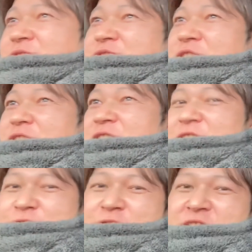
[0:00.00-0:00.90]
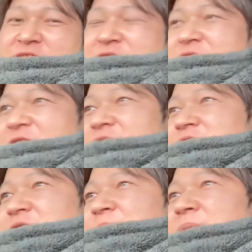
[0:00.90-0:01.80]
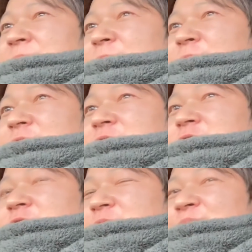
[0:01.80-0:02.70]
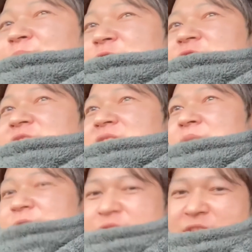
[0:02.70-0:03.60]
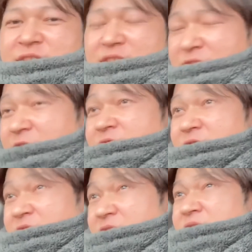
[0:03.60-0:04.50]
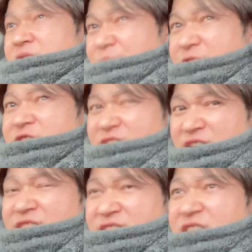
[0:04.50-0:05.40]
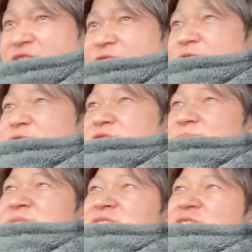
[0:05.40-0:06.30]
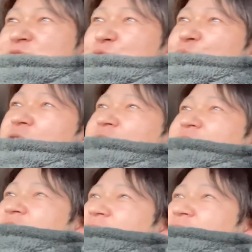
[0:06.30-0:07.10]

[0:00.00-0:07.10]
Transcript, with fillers: だから、あ、そうなんですかって言ったら、まあもう、ほんまもう次やめてくださいねって言ってて、いやもう次は絶対にそういうことしませんって言われるんですけ